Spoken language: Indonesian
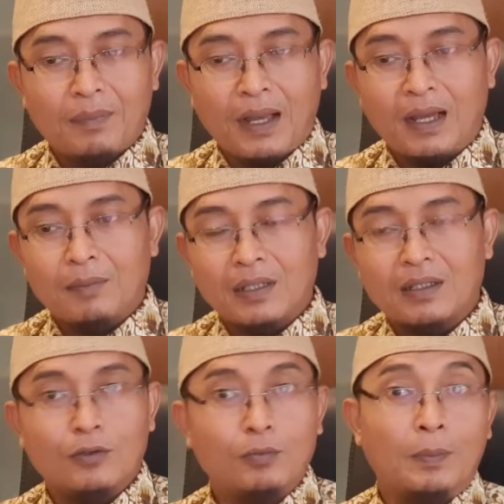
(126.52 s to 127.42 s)
Pak Ahmad
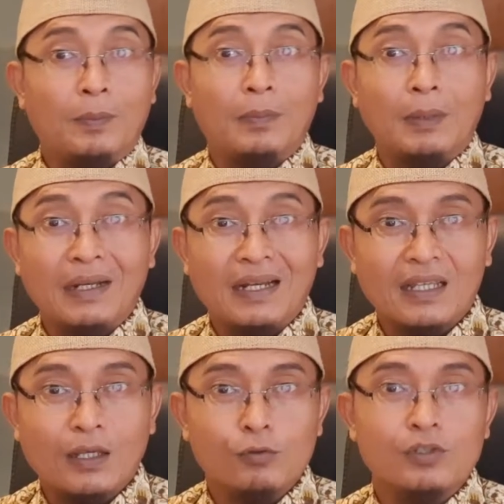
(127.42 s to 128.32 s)
itu
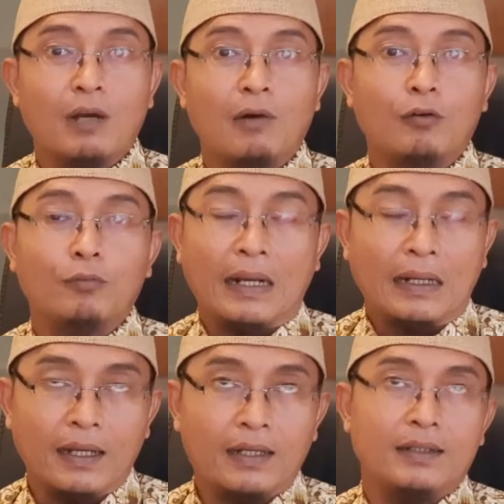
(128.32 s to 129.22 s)
memiliki usaha warung
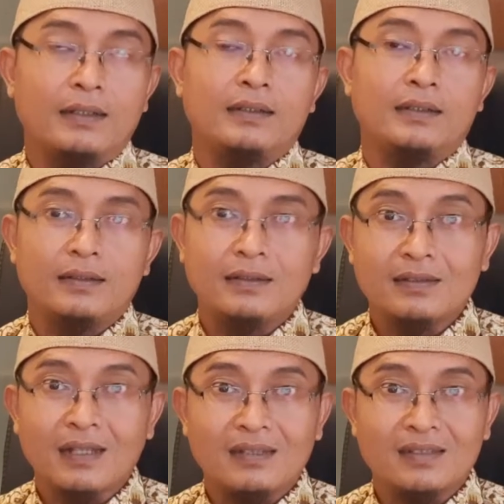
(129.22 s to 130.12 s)
makan di
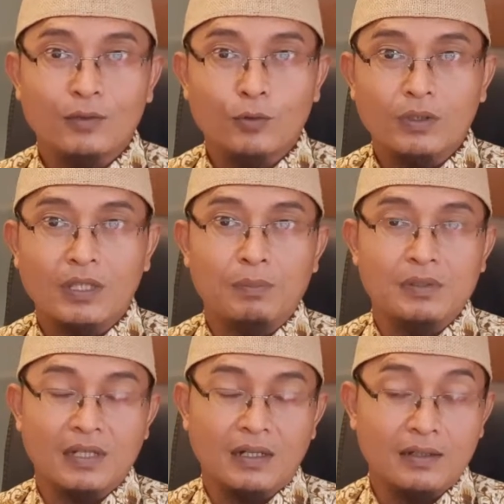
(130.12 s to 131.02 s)
salah satu kota
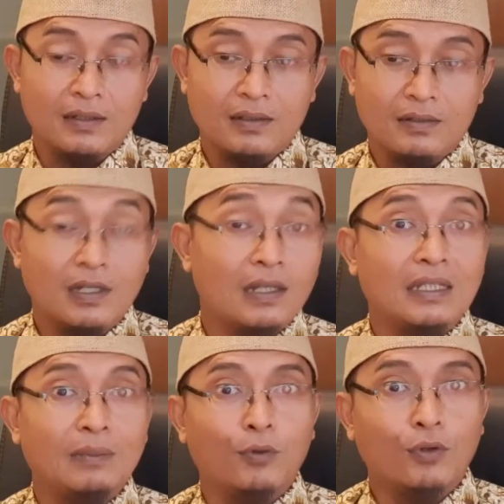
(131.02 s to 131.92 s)
besar di Jawa
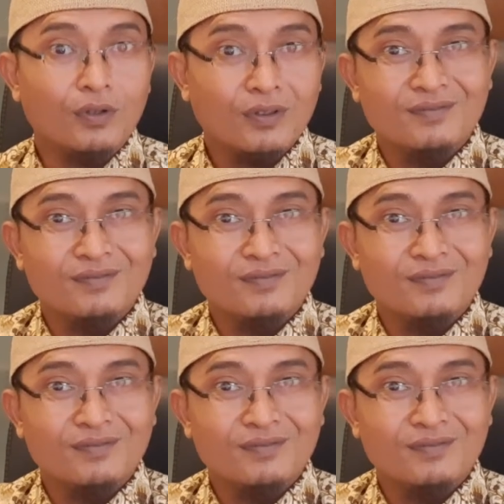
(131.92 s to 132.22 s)
Timur.